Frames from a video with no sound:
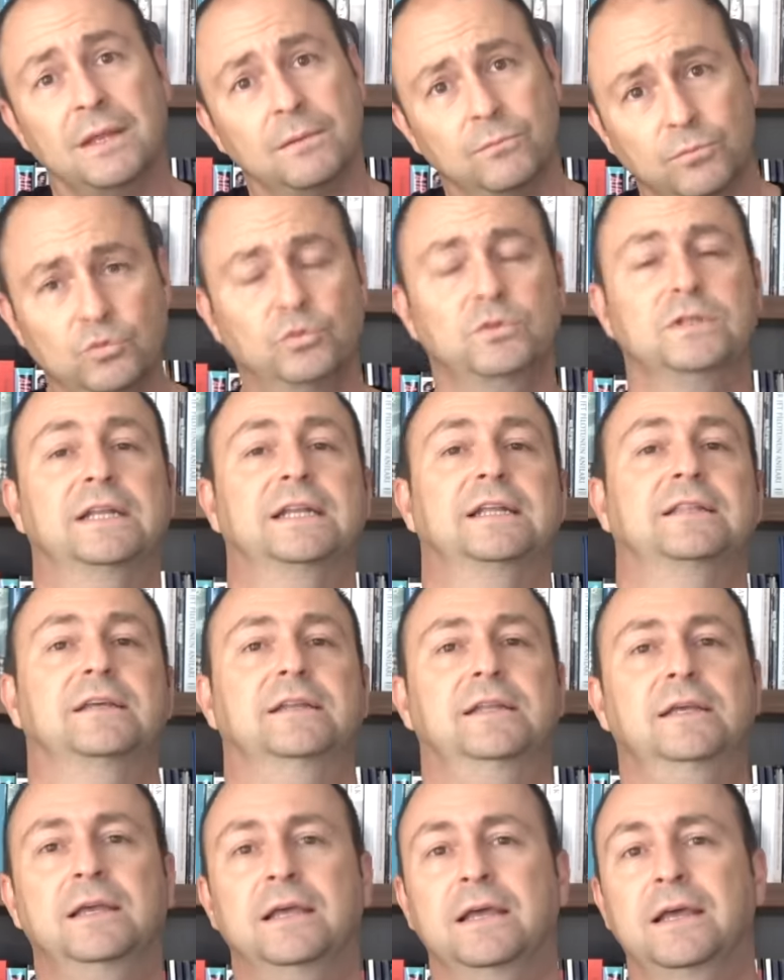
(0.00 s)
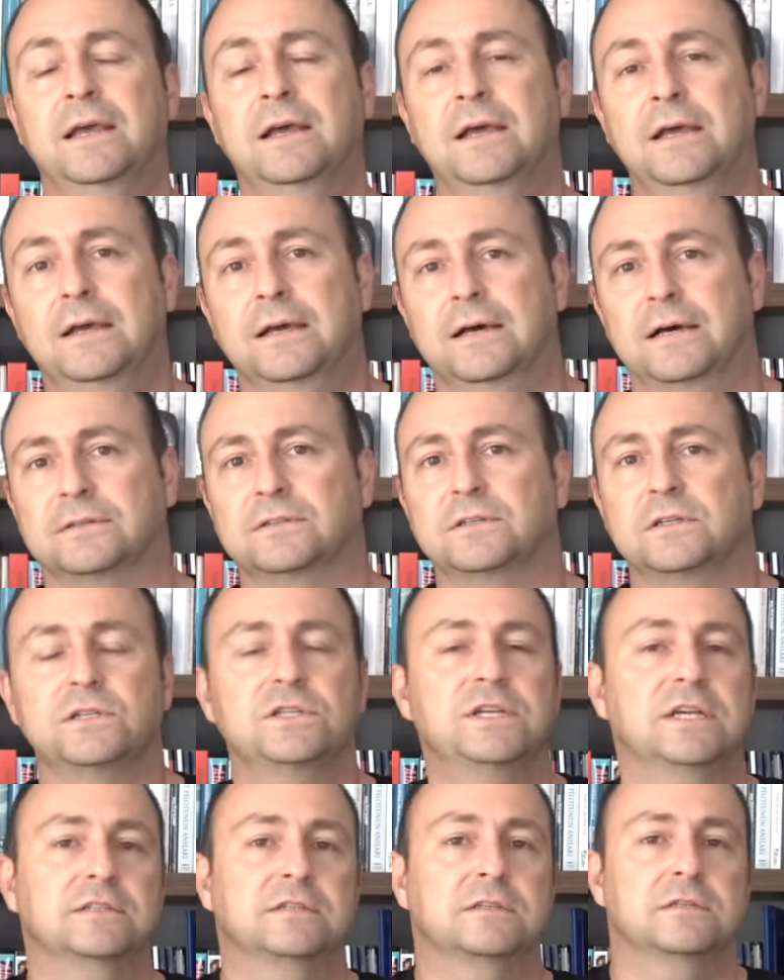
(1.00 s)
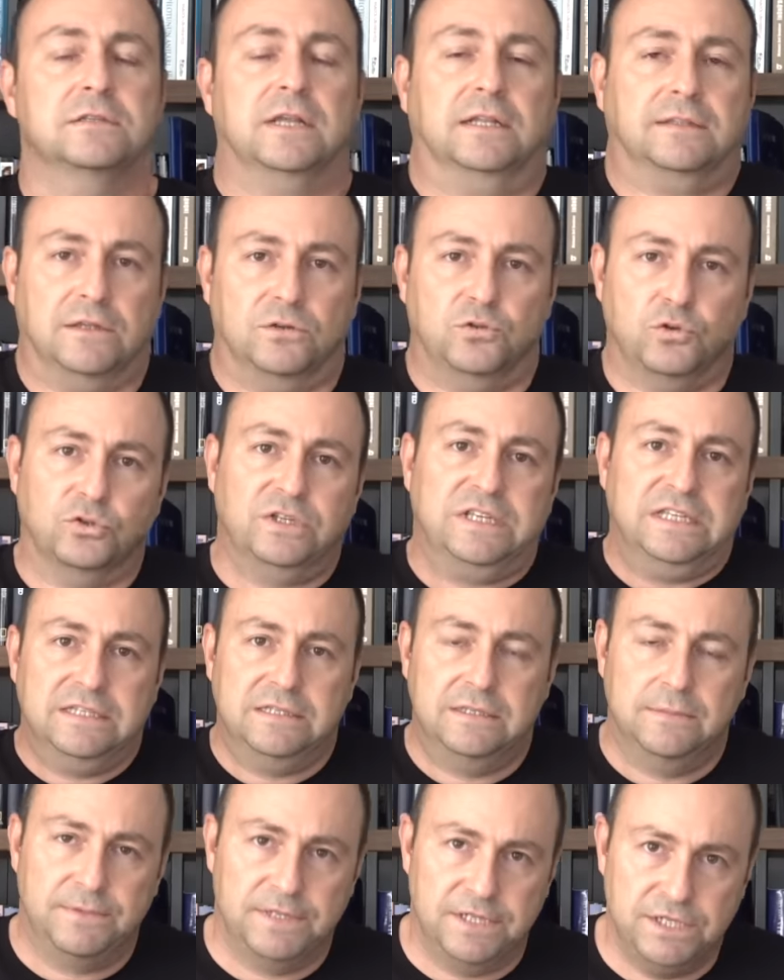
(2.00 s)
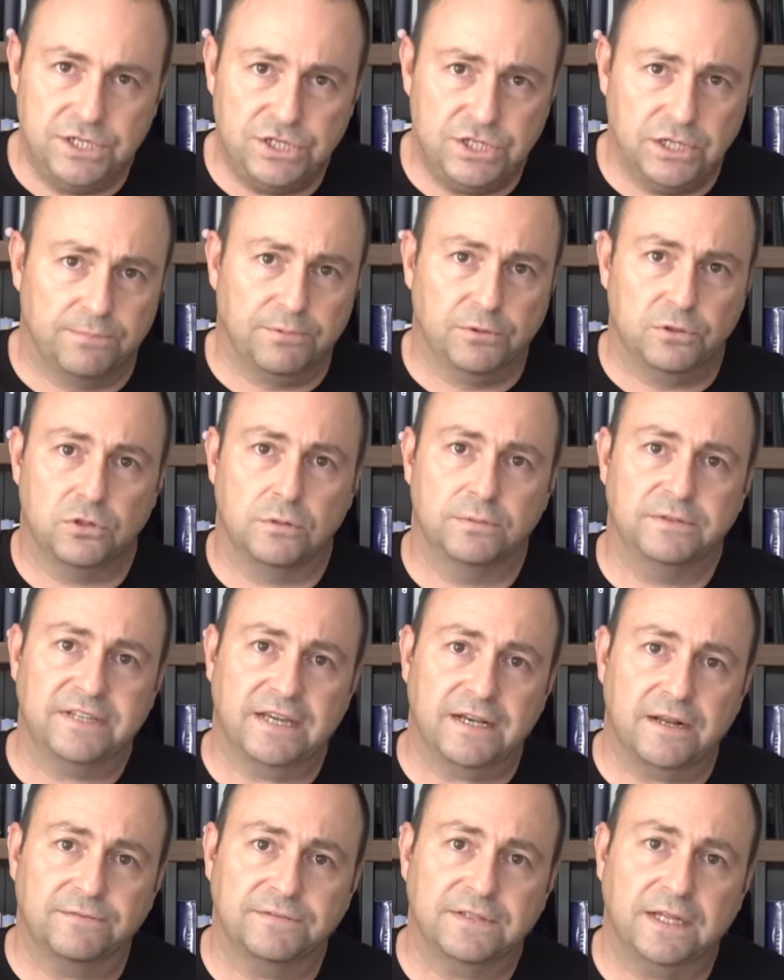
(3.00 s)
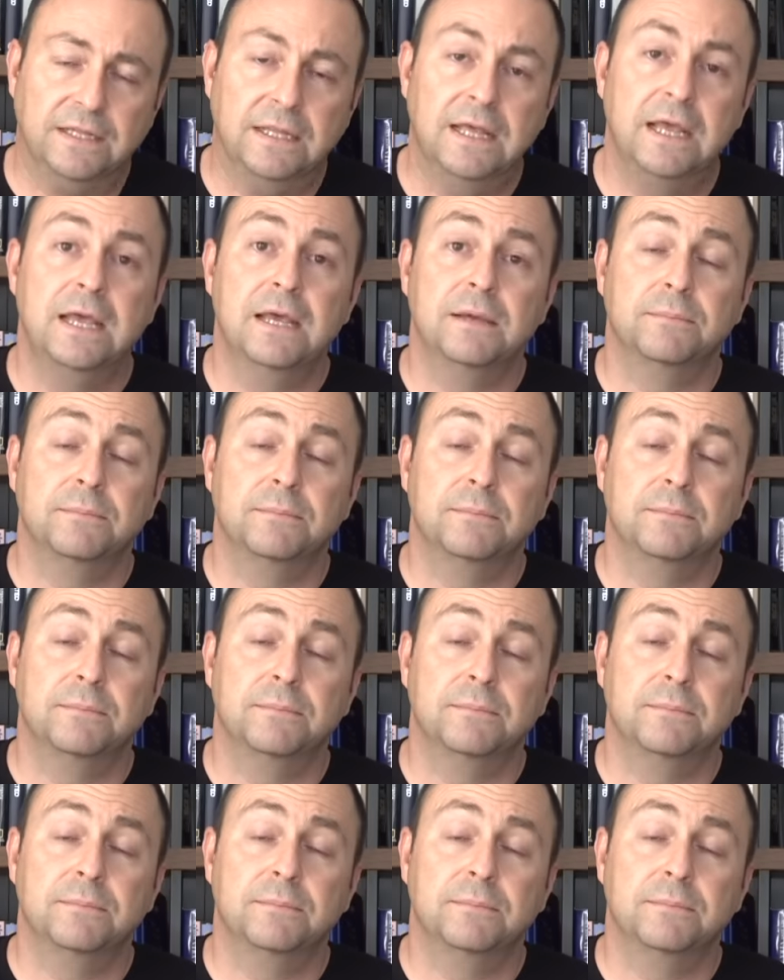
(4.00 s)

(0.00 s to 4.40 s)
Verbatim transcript: Bunun da nedeni hatırlayacaksınız zaten çok gizli bir iş yapılıyor bir taraftan.